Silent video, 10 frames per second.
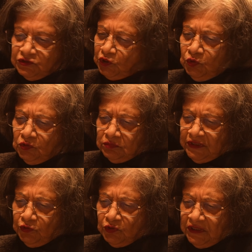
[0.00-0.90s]
चलो
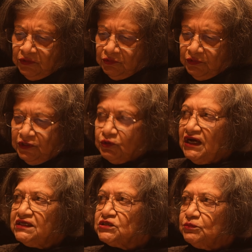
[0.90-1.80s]
देर हो गई उन्होंने
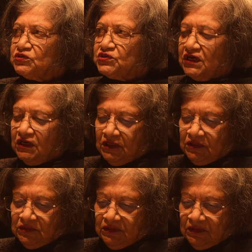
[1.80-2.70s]
रुखाई से मुझसे कहा
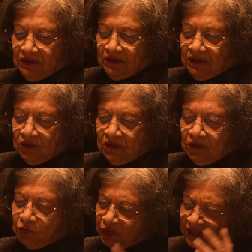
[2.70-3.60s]

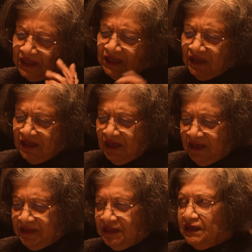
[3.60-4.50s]
उनके लिए अलग
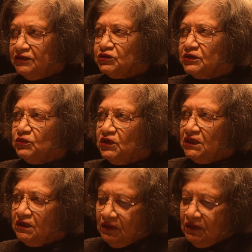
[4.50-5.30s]
गाड़ी है आयोजक बोले